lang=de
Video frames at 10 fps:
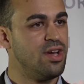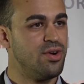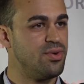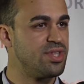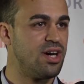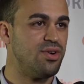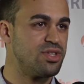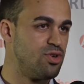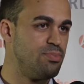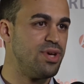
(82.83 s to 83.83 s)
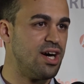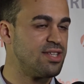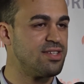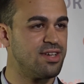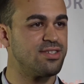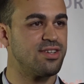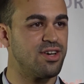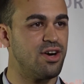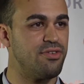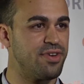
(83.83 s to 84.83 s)
und auch an der Olympiade, das ist
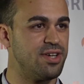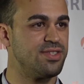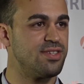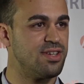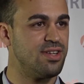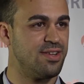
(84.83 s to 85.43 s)
sicher auch ein Fernziel.